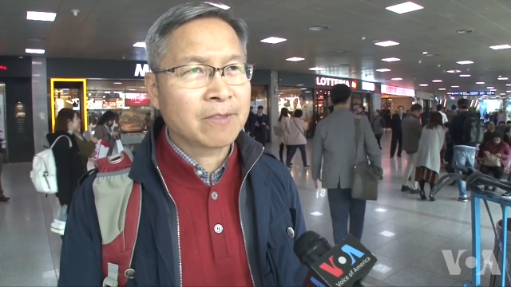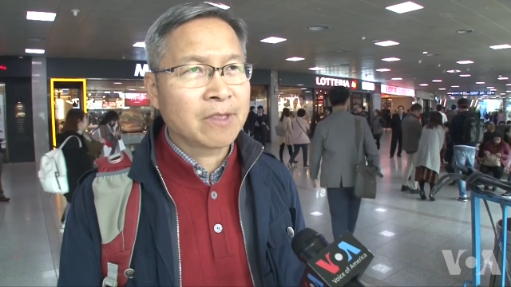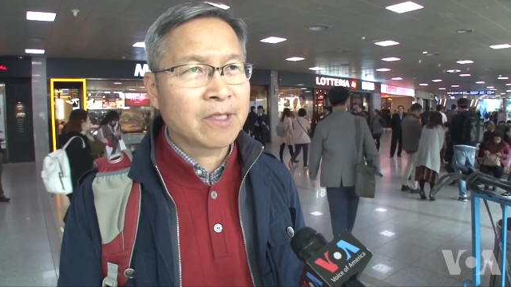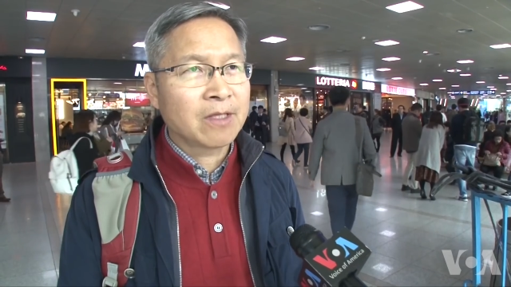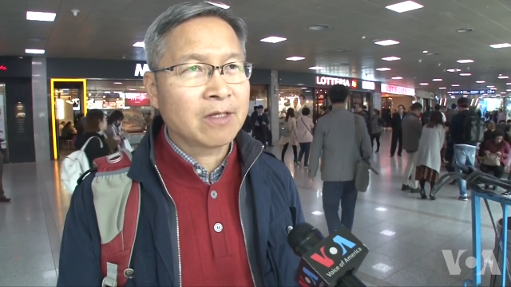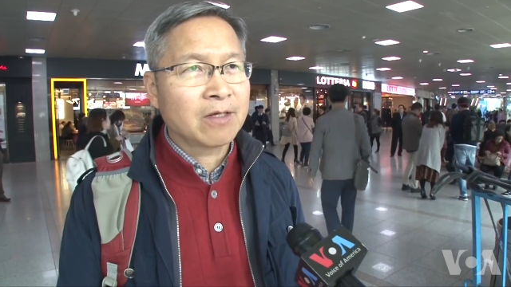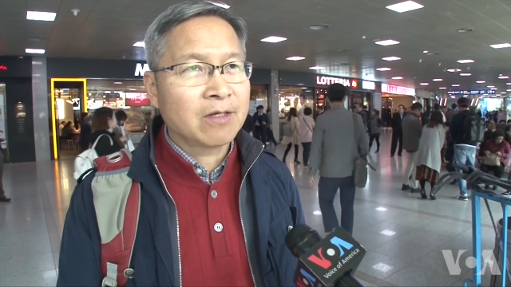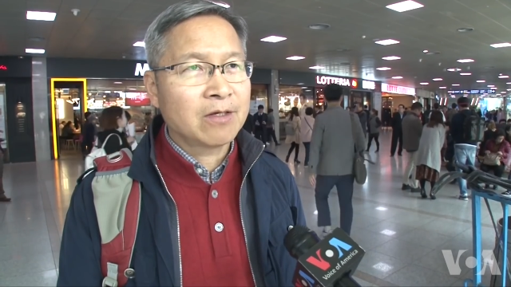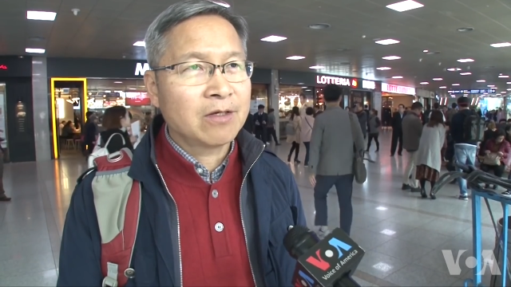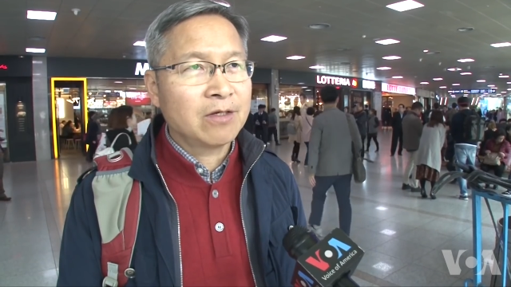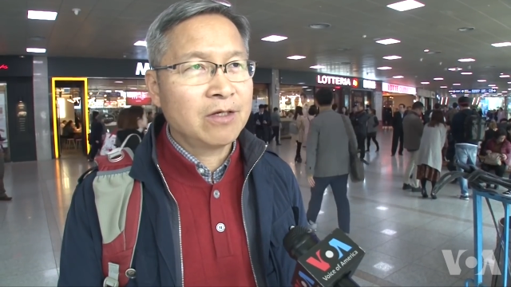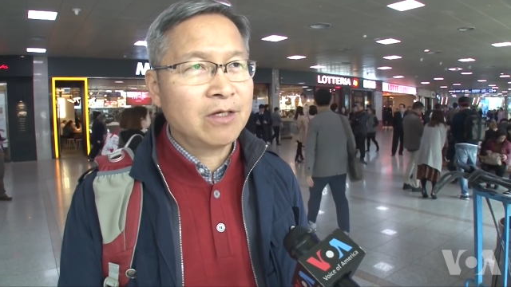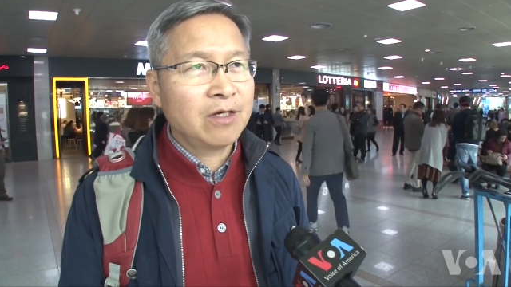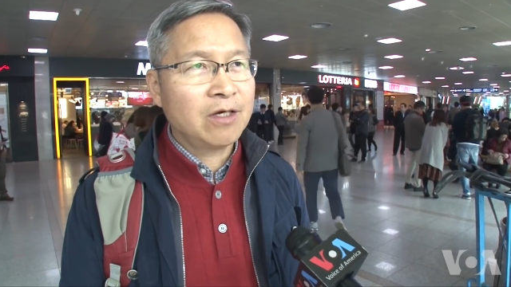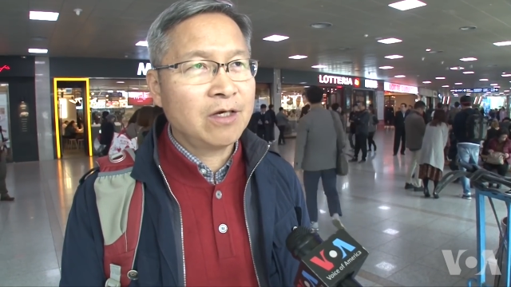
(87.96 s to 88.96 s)
市民金先
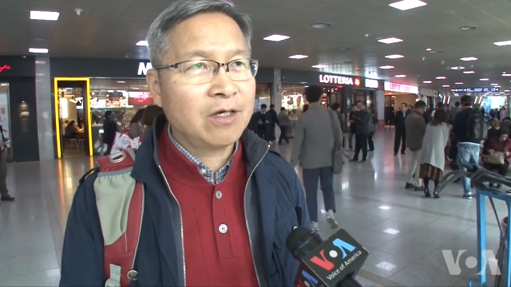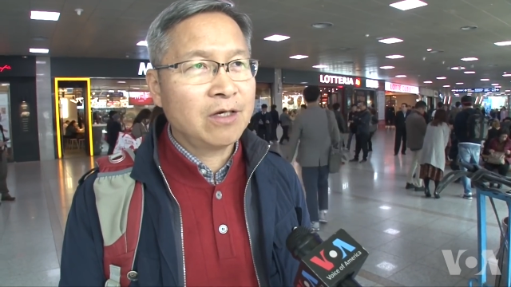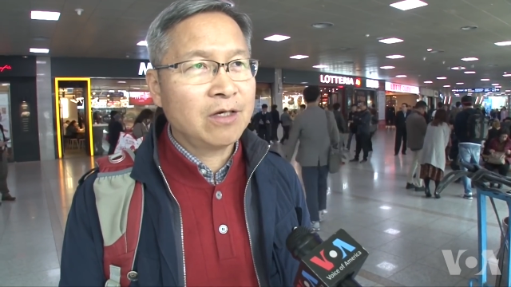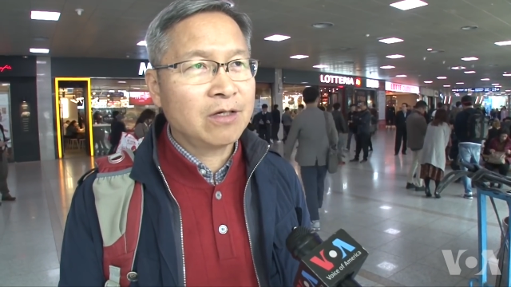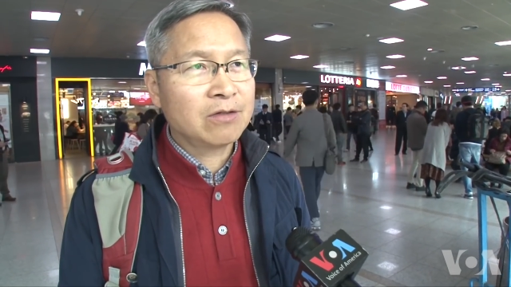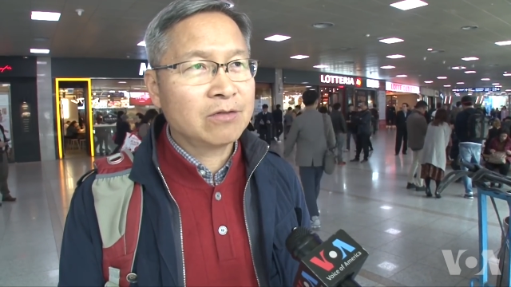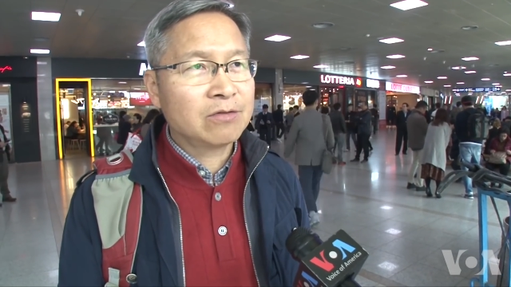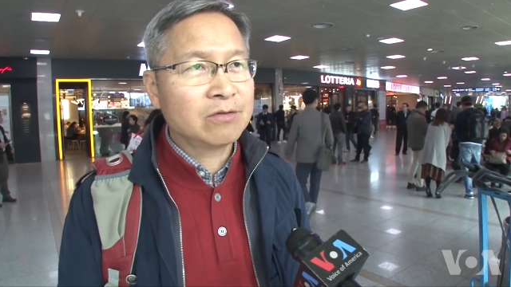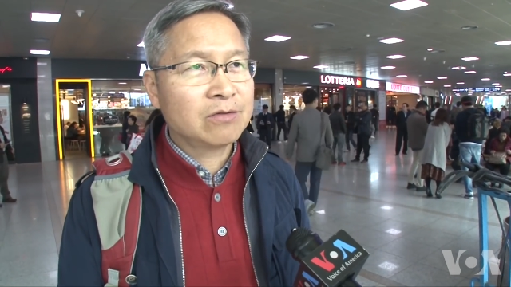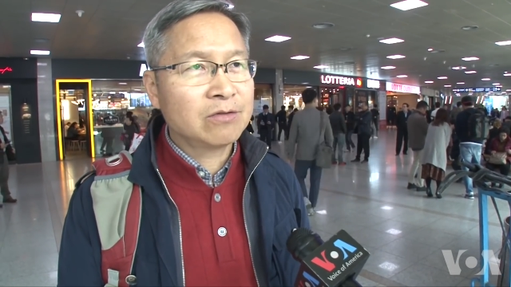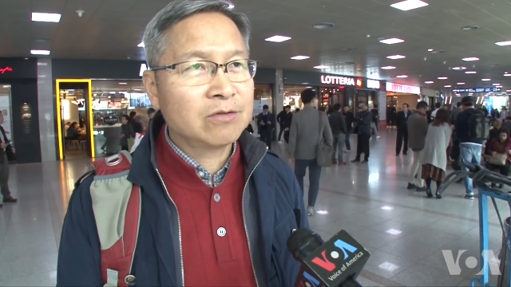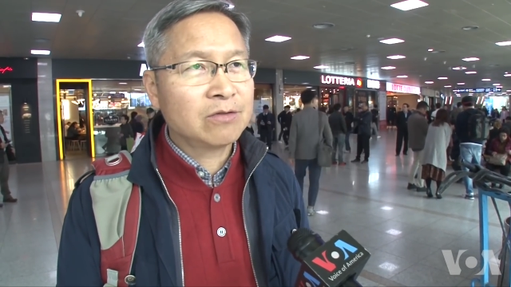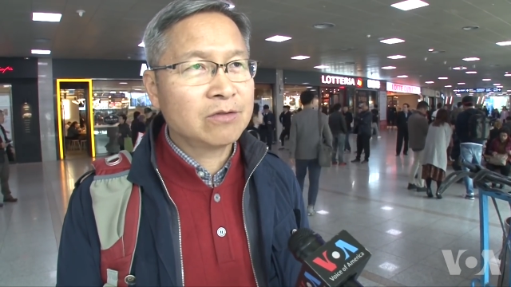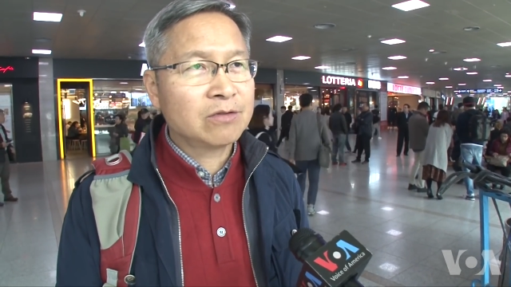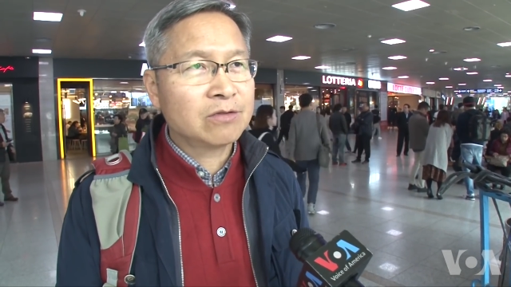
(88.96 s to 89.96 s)
生认为，
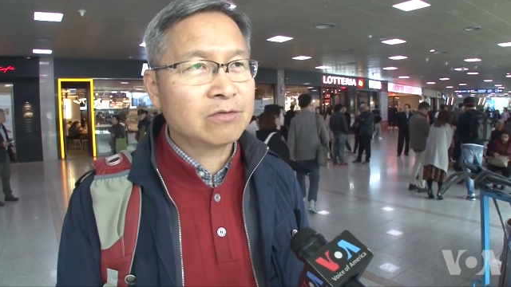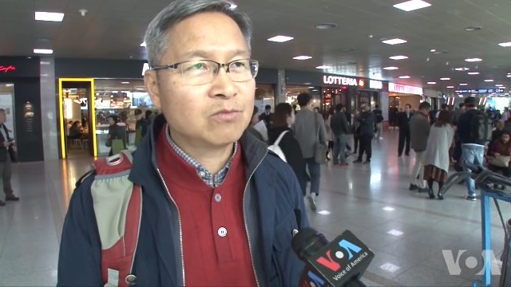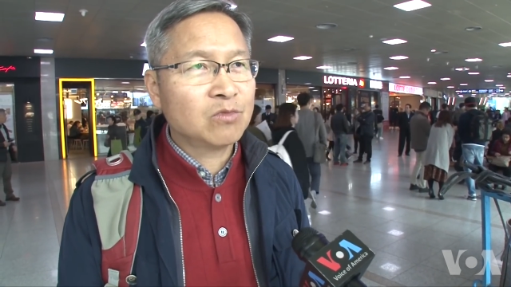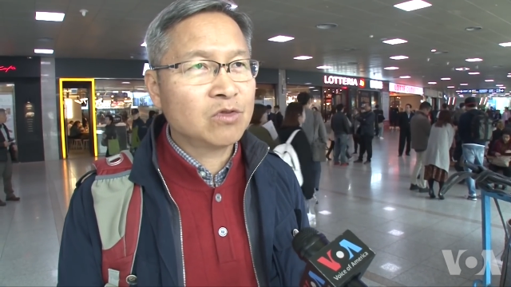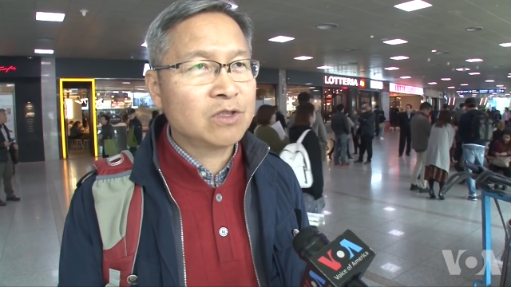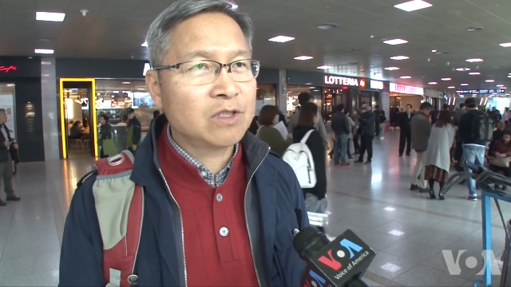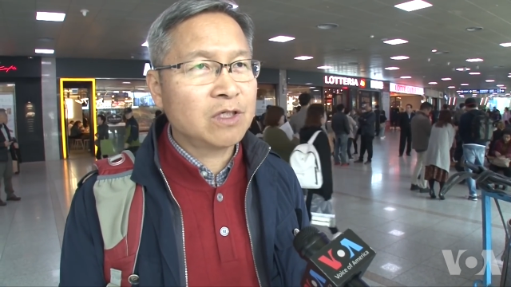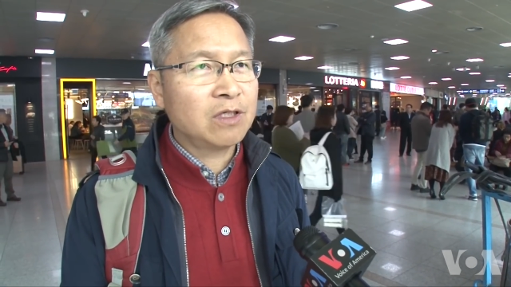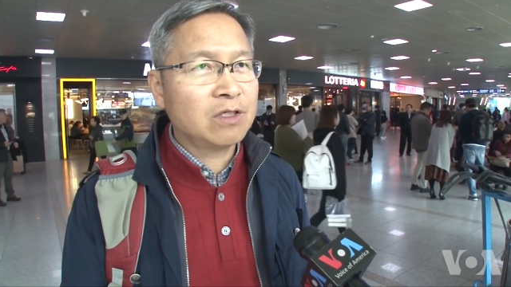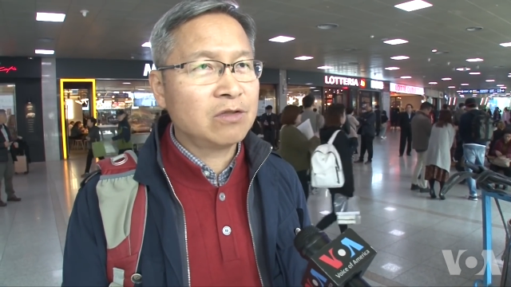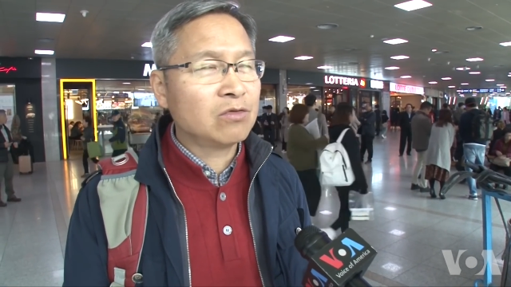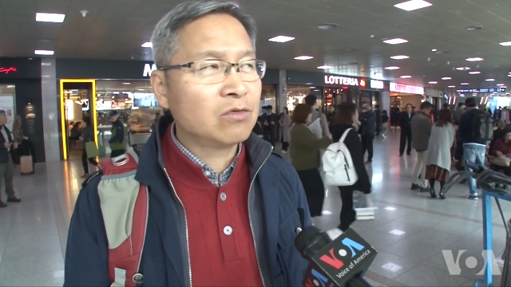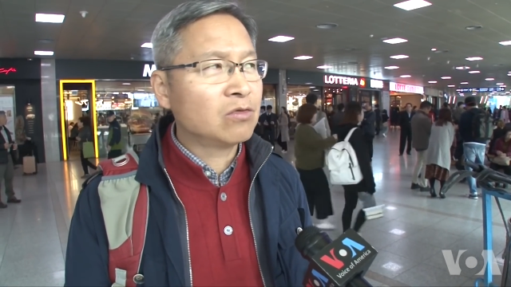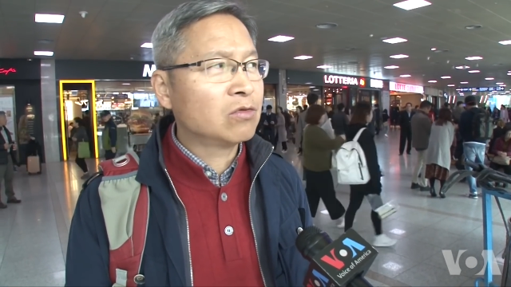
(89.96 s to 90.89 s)
川普清楚表明